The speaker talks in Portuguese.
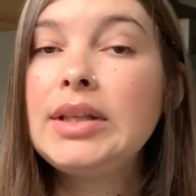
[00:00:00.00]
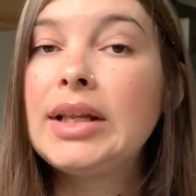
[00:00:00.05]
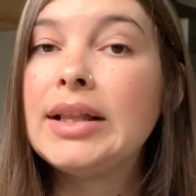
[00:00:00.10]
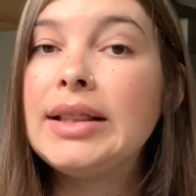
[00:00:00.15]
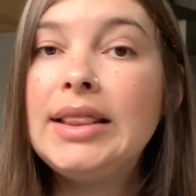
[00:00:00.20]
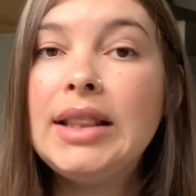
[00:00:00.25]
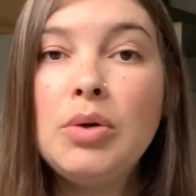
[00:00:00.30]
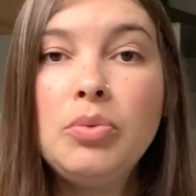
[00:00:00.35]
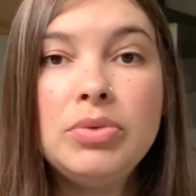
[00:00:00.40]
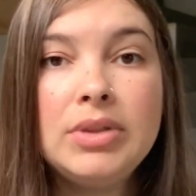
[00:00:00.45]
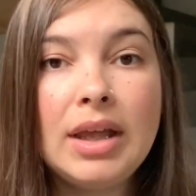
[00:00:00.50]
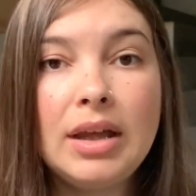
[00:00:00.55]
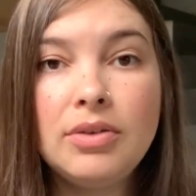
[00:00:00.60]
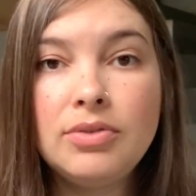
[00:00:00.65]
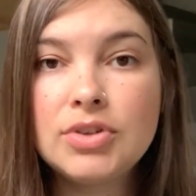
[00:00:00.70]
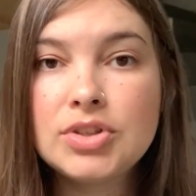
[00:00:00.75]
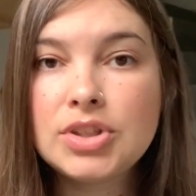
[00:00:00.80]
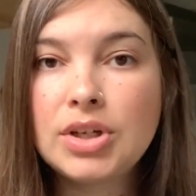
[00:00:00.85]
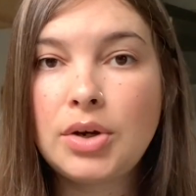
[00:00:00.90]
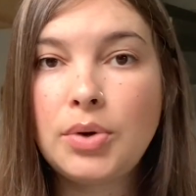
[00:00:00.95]
Não
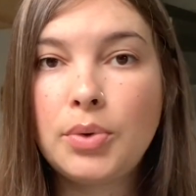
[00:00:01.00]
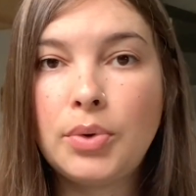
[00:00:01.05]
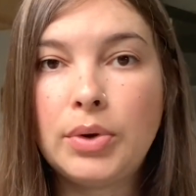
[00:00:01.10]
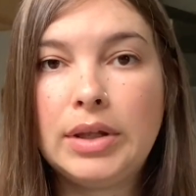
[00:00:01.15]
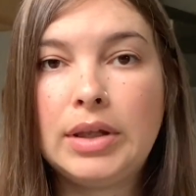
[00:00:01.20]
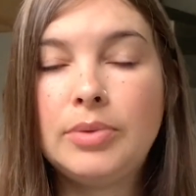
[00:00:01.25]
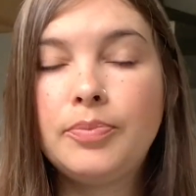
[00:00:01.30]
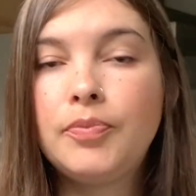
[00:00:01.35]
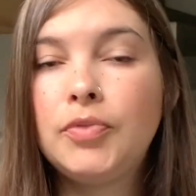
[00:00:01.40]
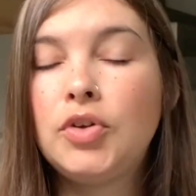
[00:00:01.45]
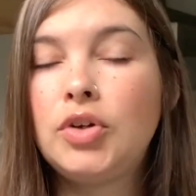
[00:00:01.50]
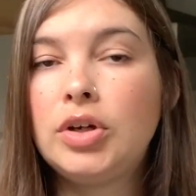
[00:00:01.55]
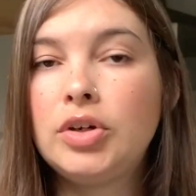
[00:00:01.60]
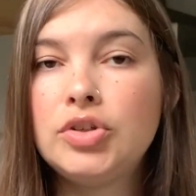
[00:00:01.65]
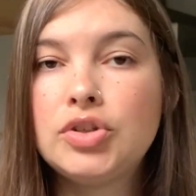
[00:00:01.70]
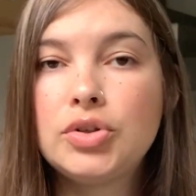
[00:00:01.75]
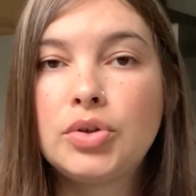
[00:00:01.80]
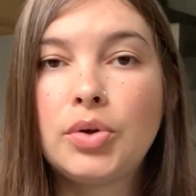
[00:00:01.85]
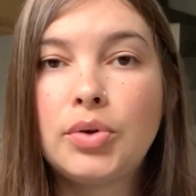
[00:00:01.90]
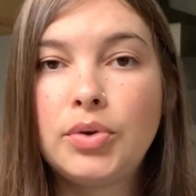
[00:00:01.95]
teve cheiro ruim
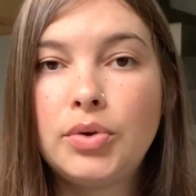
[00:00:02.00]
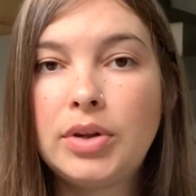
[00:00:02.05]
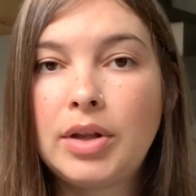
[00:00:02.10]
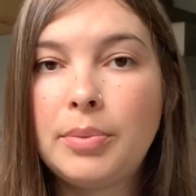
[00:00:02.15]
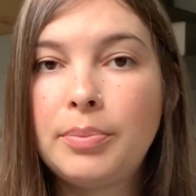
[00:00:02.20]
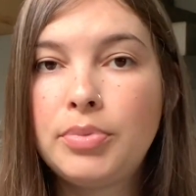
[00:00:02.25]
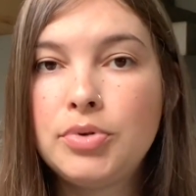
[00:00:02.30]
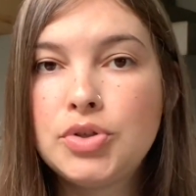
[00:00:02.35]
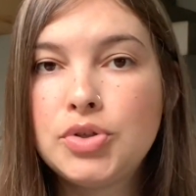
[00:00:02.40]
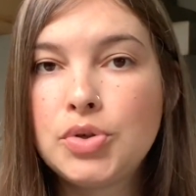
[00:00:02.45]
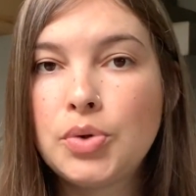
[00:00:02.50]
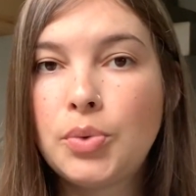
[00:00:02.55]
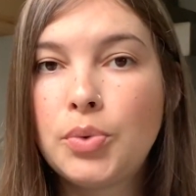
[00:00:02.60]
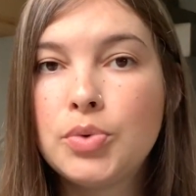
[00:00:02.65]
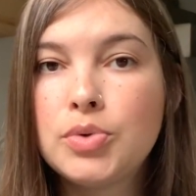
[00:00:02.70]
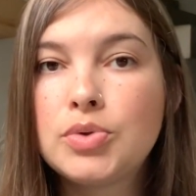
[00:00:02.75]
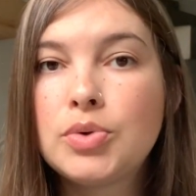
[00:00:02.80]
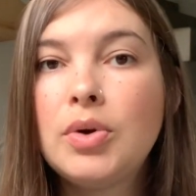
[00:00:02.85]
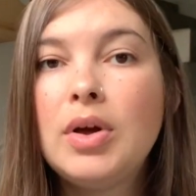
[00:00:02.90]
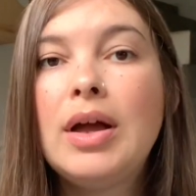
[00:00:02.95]
durante todo o tempo de
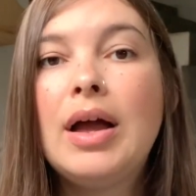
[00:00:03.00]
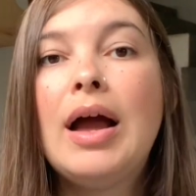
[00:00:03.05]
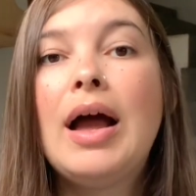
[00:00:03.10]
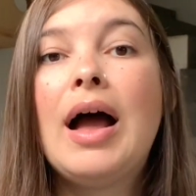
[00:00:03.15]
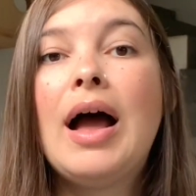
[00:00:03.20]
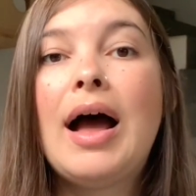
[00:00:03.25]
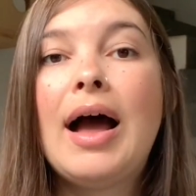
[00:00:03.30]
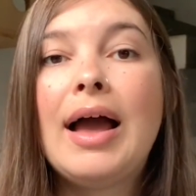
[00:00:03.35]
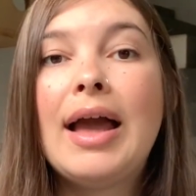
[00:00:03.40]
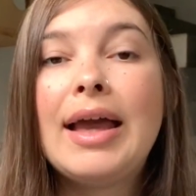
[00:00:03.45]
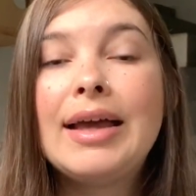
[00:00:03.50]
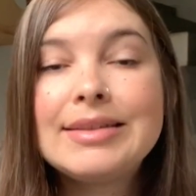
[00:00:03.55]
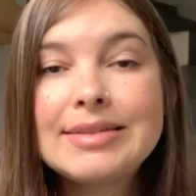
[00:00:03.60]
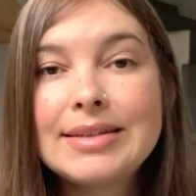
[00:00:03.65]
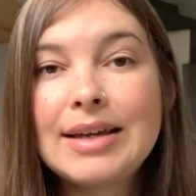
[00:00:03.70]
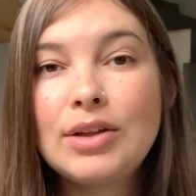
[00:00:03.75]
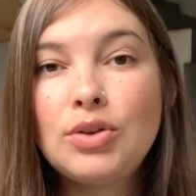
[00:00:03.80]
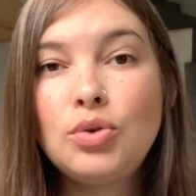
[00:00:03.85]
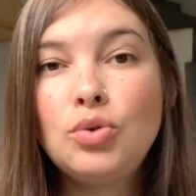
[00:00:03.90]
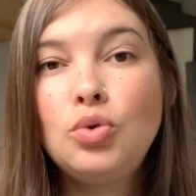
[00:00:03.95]
uso,
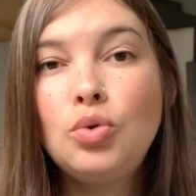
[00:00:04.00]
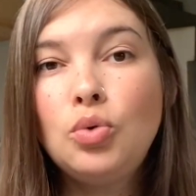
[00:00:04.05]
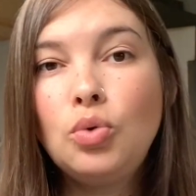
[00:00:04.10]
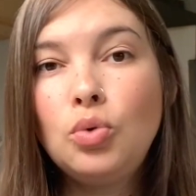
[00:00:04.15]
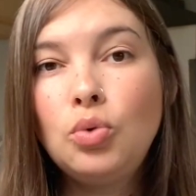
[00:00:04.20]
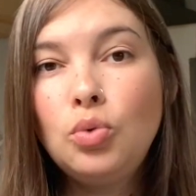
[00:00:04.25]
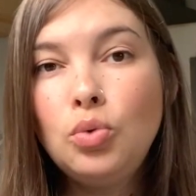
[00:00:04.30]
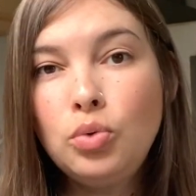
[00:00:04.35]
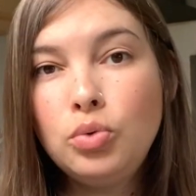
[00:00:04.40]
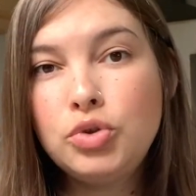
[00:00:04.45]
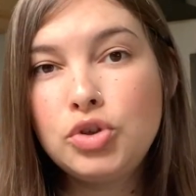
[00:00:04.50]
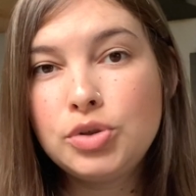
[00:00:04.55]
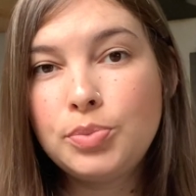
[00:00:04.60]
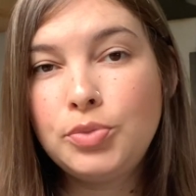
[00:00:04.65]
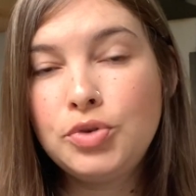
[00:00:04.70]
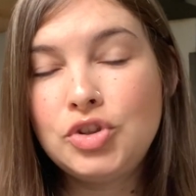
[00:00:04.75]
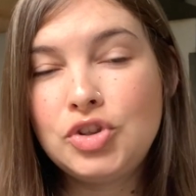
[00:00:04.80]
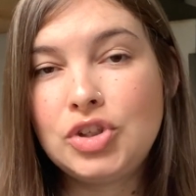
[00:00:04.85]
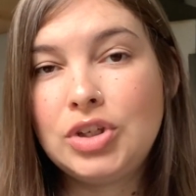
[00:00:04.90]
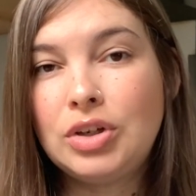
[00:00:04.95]
exceto no
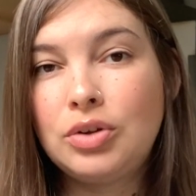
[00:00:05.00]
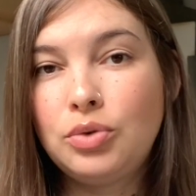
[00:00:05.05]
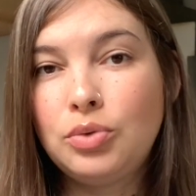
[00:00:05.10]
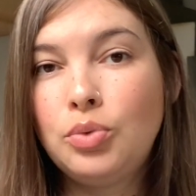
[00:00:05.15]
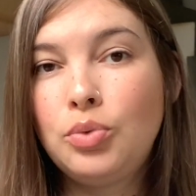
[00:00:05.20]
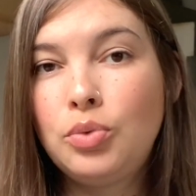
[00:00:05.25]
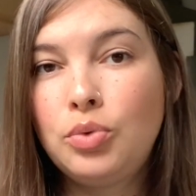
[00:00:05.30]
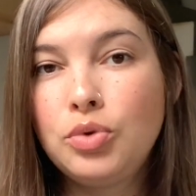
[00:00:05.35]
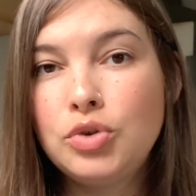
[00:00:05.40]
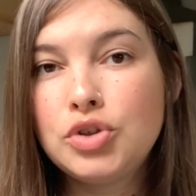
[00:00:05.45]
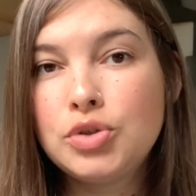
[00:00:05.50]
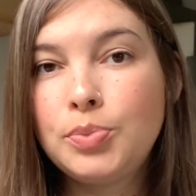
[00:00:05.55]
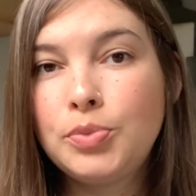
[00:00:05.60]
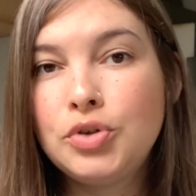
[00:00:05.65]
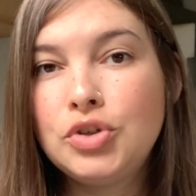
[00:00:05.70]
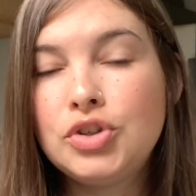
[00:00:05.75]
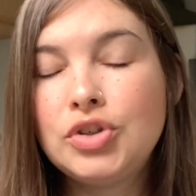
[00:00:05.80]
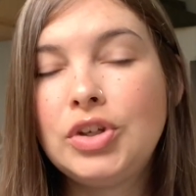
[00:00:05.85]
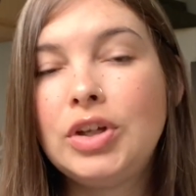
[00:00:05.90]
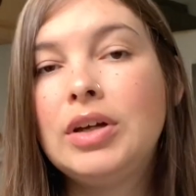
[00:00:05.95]
último dia. No último
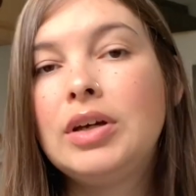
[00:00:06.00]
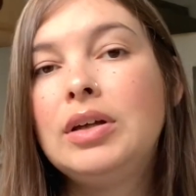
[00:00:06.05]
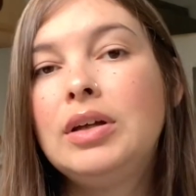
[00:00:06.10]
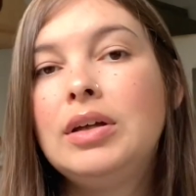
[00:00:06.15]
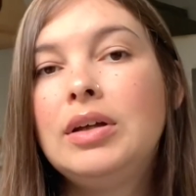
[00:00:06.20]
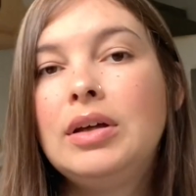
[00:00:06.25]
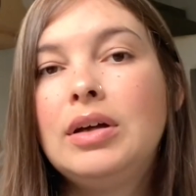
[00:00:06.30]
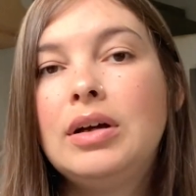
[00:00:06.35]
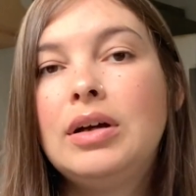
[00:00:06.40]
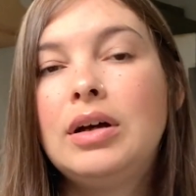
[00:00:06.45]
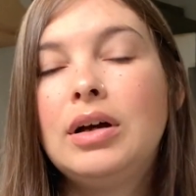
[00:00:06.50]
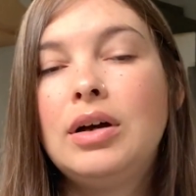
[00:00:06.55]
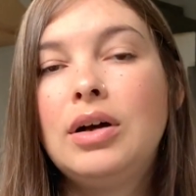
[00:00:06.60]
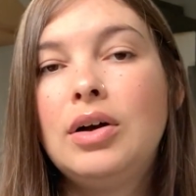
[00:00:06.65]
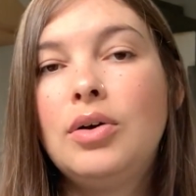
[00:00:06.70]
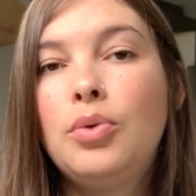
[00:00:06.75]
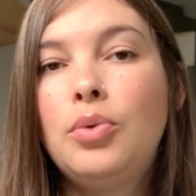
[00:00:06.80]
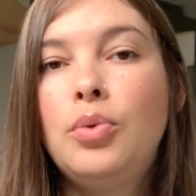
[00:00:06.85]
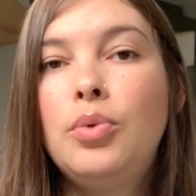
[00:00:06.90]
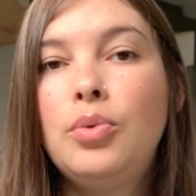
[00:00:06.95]
dia,
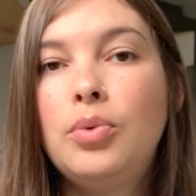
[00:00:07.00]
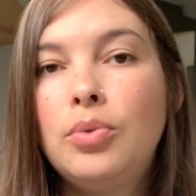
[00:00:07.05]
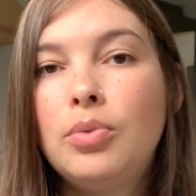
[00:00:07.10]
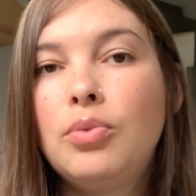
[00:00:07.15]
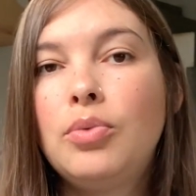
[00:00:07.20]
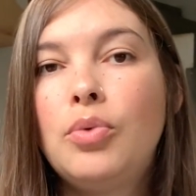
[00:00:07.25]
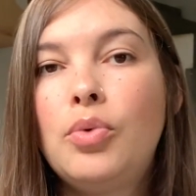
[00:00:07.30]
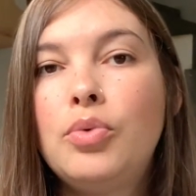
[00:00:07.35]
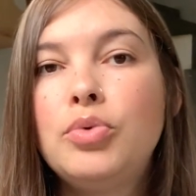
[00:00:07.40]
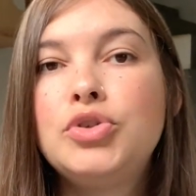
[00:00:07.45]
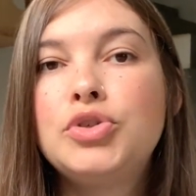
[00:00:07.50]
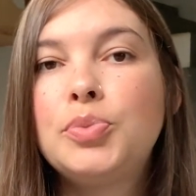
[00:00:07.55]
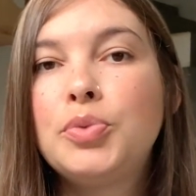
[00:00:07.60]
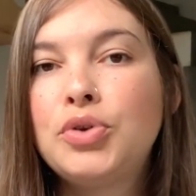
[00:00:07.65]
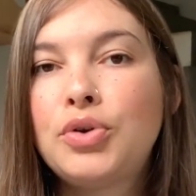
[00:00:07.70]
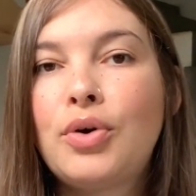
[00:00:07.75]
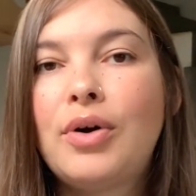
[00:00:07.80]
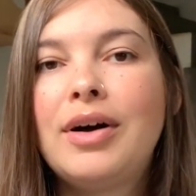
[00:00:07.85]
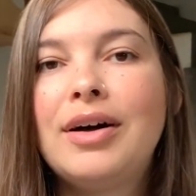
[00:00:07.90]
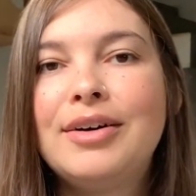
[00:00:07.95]
uh, o, o, último
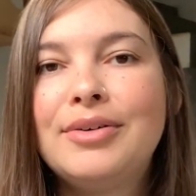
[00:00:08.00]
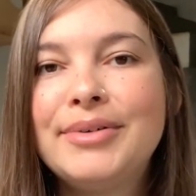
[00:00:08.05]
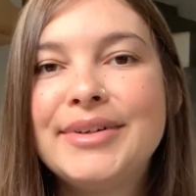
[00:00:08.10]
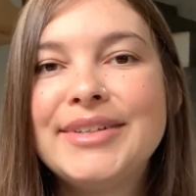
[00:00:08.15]
torrão,